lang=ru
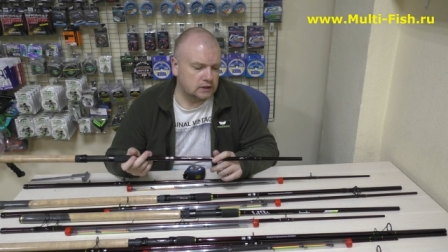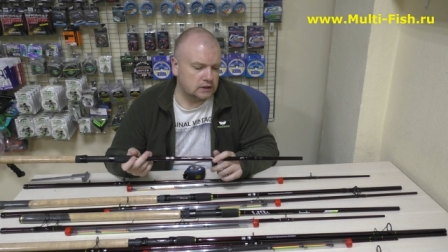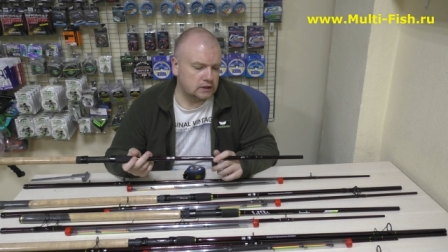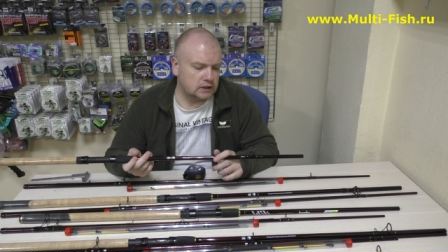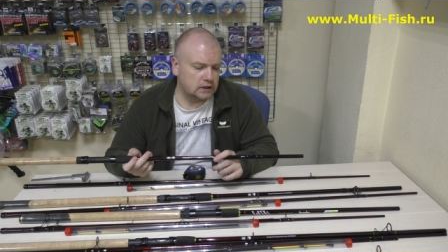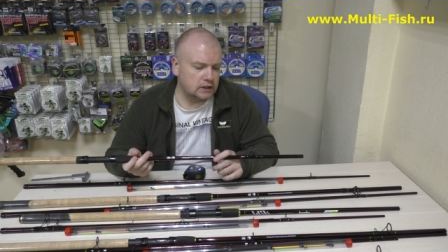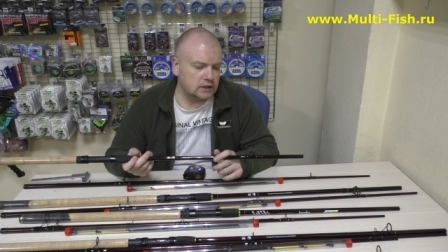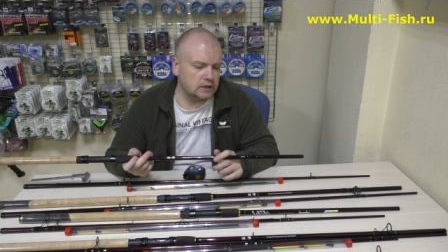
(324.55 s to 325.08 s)

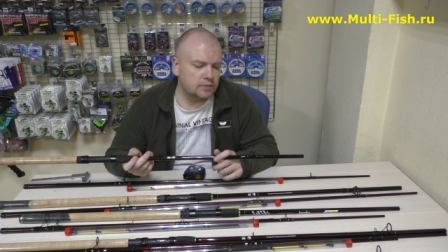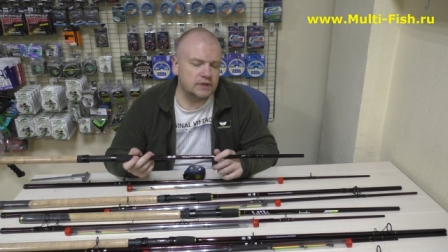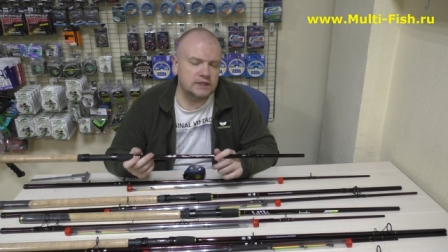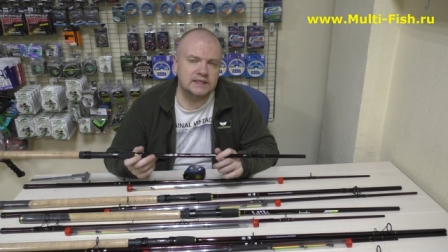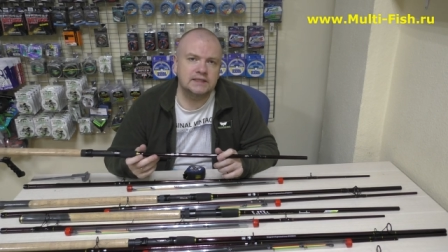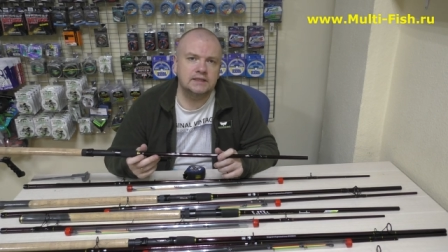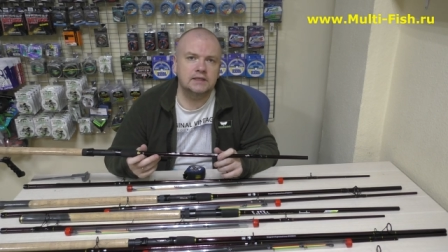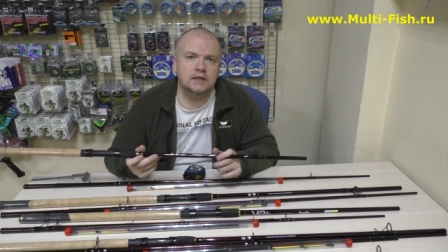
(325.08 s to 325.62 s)
э, либо
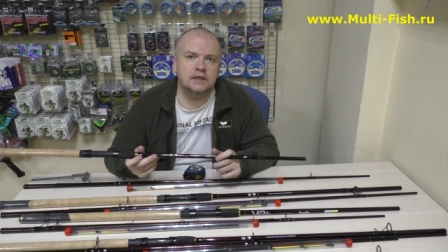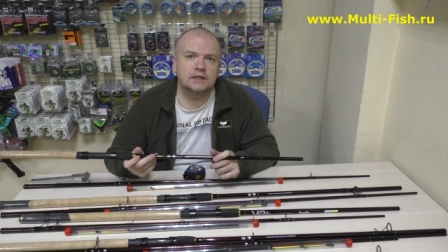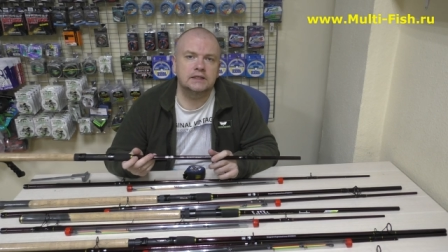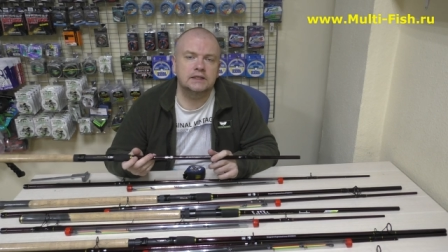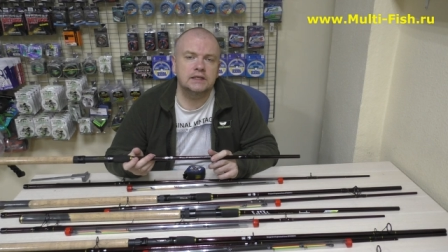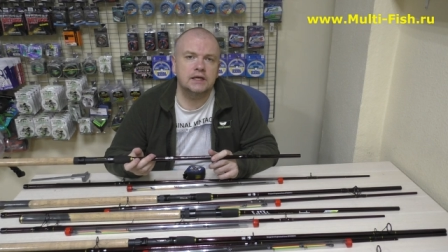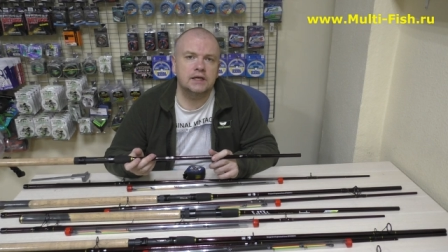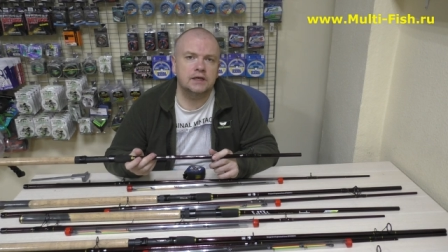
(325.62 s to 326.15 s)
из тех
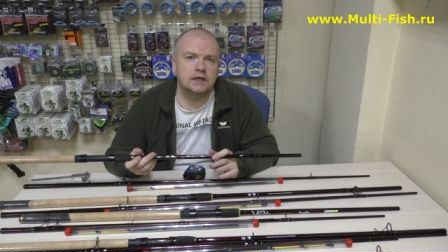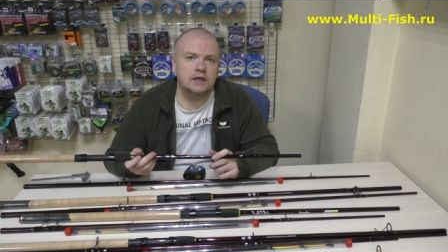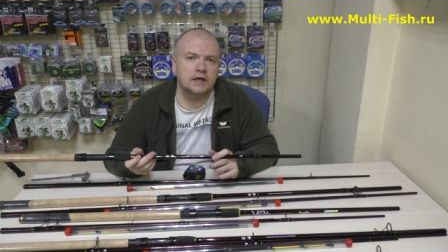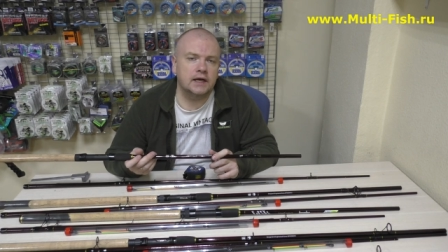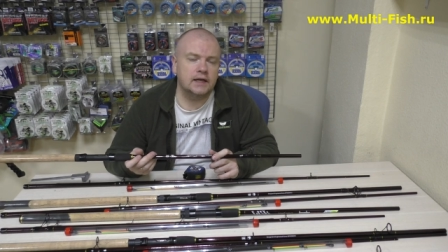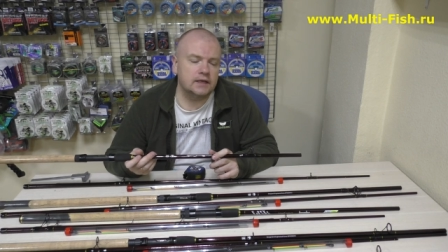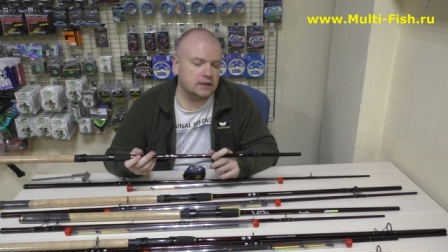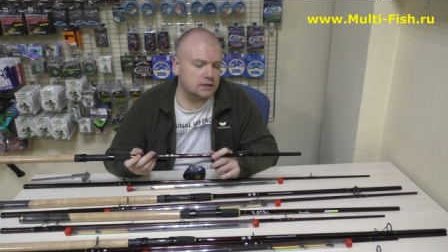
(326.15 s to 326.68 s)
серий
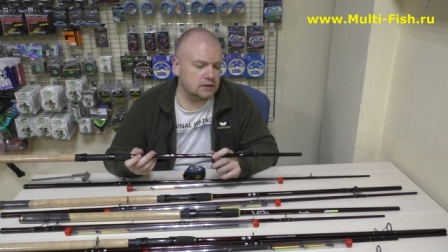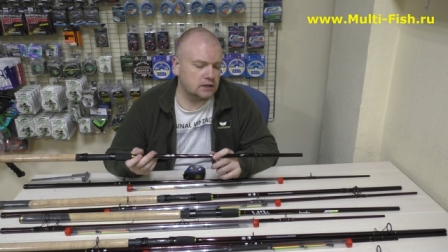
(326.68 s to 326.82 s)
колец,